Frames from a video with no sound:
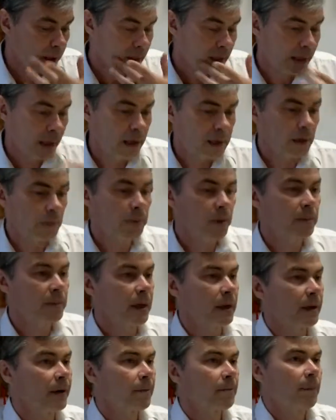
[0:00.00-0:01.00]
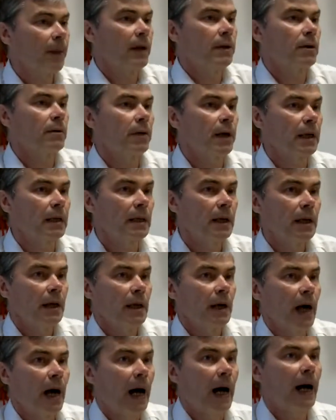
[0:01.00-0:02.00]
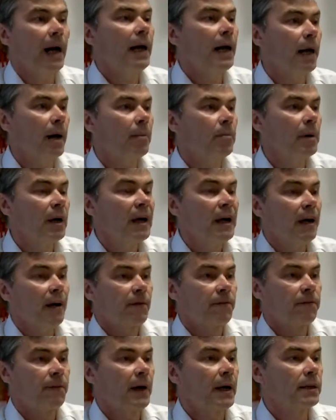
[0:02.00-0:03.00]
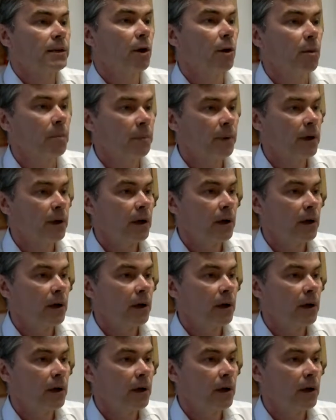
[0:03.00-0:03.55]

Или, например, они говорят, I am fed up.